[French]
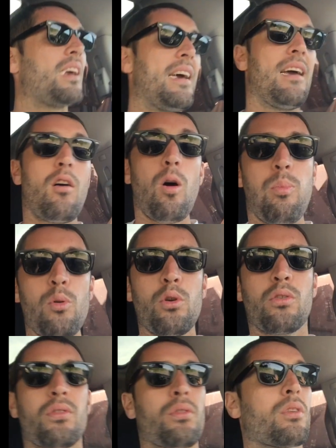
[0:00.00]
Et en
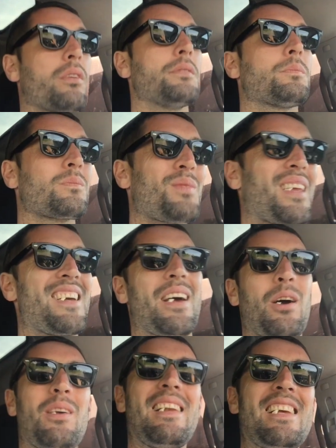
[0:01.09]
plus,
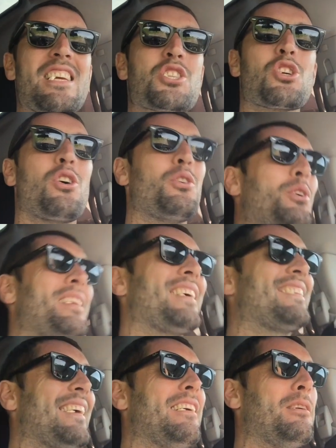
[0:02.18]
les gens, il y en a
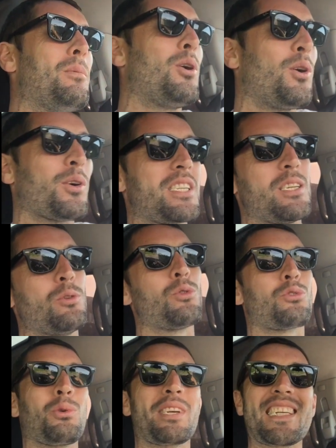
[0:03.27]
tellement qui
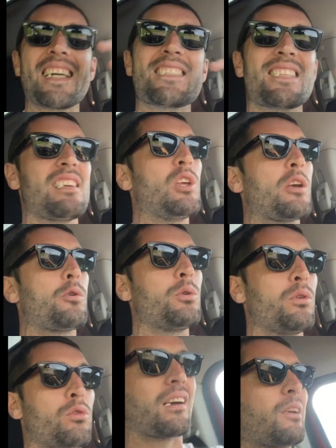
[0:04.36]
nous ont cassé les
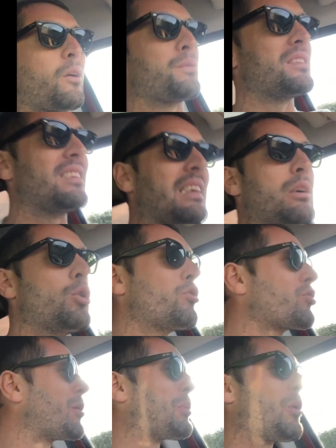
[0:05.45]
couilles avec leurs vidéos
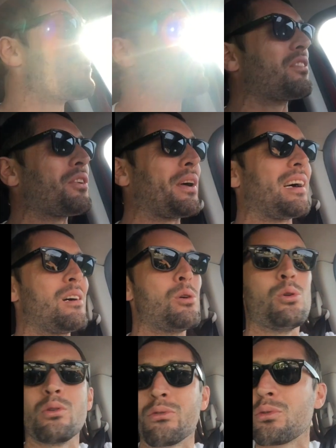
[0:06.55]
sur le professeur
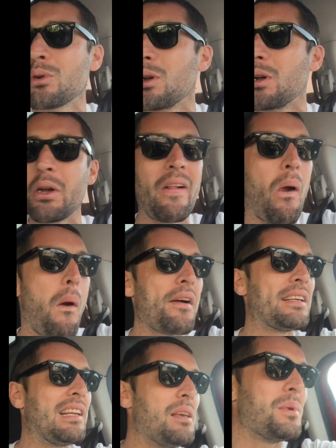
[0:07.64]
Raoult, sur euh,
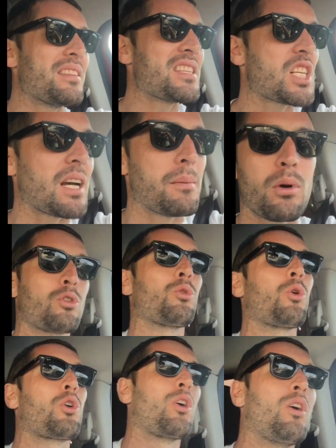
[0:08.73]
les médicaments.
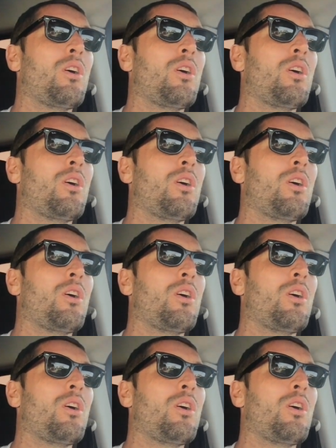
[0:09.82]
Donc,